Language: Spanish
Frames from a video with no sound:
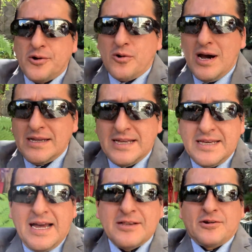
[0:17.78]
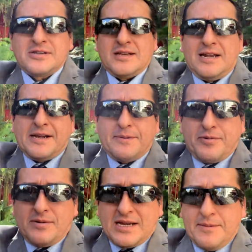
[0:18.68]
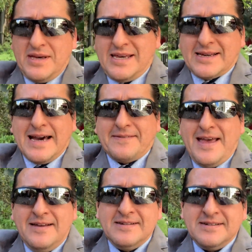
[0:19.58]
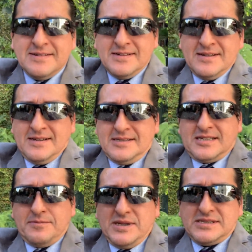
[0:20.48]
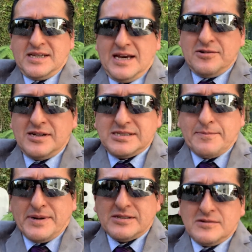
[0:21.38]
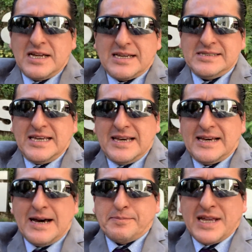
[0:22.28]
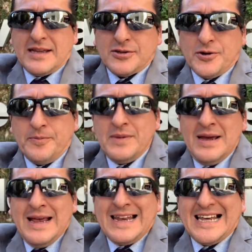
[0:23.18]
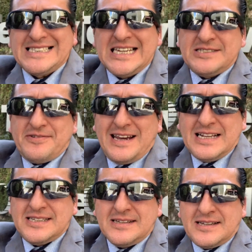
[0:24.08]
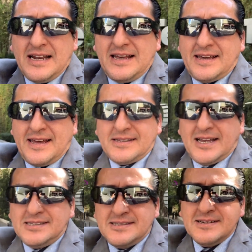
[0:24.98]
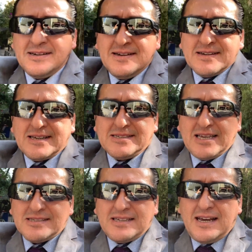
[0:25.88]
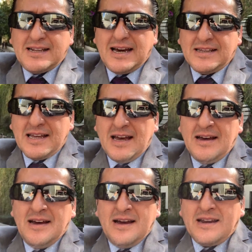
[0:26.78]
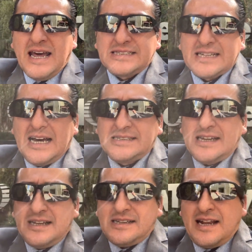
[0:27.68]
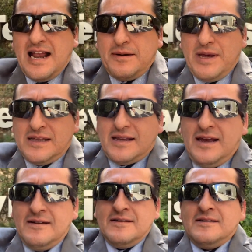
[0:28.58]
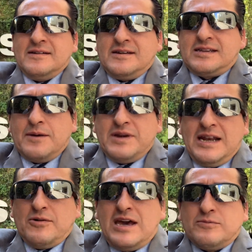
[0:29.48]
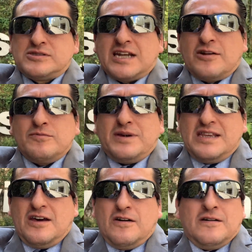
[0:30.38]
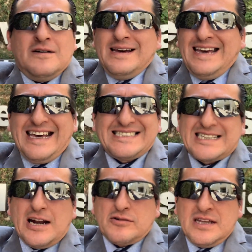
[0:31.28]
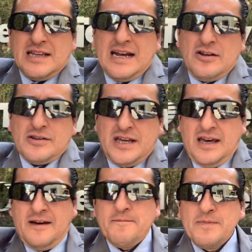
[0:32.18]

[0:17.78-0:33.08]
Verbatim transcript: Juan, allá al norte de la República Mexicana. Este investigador, esta persona que sigue captando las esferas inteligentes que se acercan a las casas literalmente y también le voy a mostrar un video extraordinario de